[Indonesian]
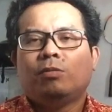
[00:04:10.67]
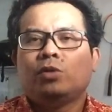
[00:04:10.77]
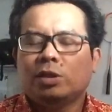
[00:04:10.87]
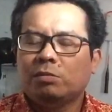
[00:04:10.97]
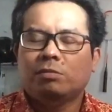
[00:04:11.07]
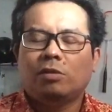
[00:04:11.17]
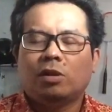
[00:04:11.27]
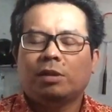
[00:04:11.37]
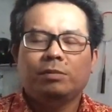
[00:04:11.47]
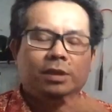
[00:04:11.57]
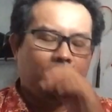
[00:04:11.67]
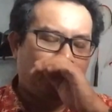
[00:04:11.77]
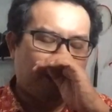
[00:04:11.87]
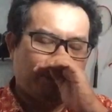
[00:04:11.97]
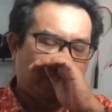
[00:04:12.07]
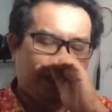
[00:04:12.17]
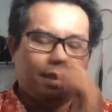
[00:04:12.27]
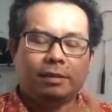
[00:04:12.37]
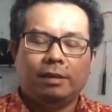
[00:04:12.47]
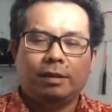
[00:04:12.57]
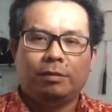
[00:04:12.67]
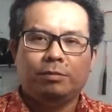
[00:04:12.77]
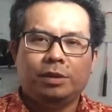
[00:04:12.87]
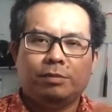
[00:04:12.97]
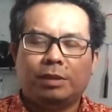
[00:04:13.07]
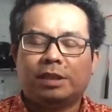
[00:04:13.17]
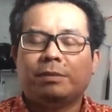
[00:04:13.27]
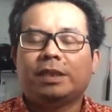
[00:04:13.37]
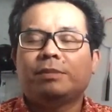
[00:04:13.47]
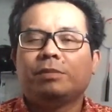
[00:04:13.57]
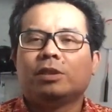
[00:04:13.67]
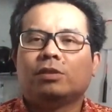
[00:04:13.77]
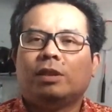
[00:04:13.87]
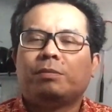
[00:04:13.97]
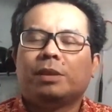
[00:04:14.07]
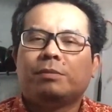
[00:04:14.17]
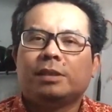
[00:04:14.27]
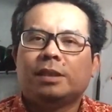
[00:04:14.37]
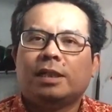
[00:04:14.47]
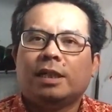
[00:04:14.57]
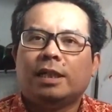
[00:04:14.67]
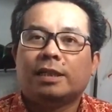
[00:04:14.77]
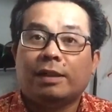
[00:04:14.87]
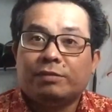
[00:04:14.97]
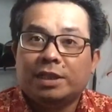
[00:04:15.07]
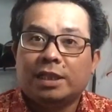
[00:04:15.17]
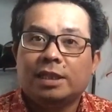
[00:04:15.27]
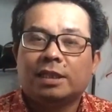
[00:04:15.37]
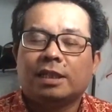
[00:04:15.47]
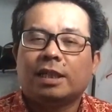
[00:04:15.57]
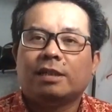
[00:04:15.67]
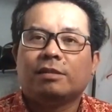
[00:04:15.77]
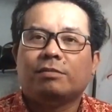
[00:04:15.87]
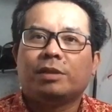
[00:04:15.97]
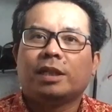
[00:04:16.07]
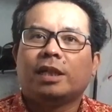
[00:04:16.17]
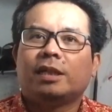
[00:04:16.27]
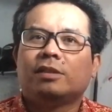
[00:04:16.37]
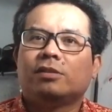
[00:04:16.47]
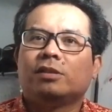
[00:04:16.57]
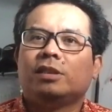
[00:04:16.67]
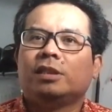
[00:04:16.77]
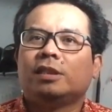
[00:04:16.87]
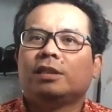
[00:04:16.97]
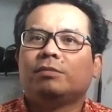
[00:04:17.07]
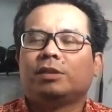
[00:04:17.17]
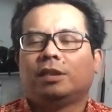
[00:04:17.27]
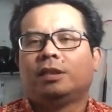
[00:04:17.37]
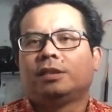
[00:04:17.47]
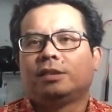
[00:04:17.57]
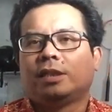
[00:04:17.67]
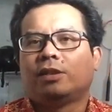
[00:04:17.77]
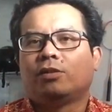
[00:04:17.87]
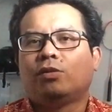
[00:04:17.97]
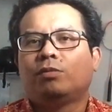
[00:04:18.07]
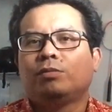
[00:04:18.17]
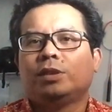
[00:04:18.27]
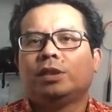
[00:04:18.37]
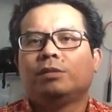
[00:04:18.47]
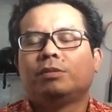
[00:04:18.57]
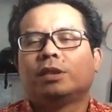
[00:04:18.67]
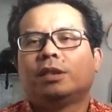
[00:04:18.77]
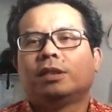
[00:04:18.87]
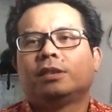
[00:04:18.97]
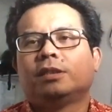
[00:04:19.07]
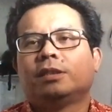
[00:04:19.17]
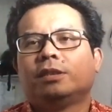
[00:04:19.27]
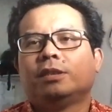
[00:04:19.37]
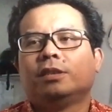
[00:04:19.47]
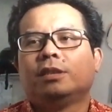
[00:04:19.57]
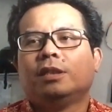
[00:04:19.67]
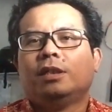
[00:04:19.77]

mungkin orang bisa banyak-banyak uh, macam-macam gitu apa namanya uh, tafsirnya terkait kemerdekaan itu sendiri bisa dari sisi ekonomi bisa dari sisi